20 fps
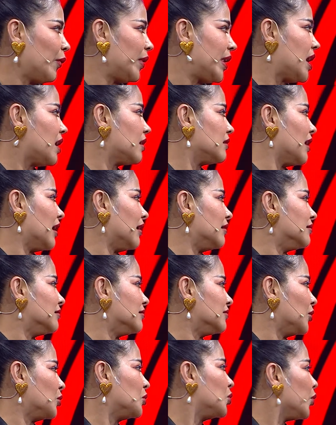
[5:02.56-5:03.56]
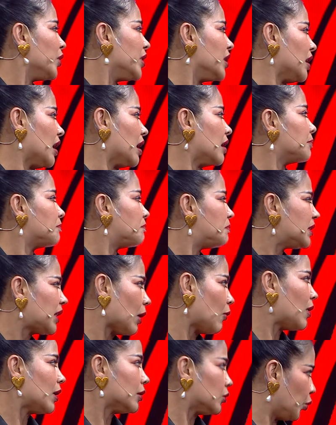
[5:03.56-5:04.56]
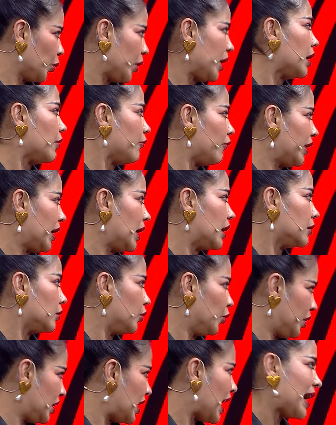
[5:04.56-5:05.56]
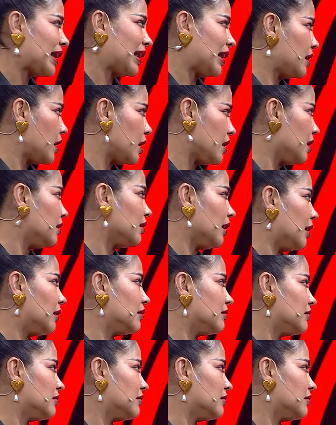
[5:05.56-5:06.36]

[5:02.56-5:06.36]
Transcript: อย่างวันเนี้ยอย่างน้องนุ้ยอย่างเงี้ยพี่ตาว่านุ้ยอะวันเนี้ยนุ้ยได้อะไรเยอะๆเล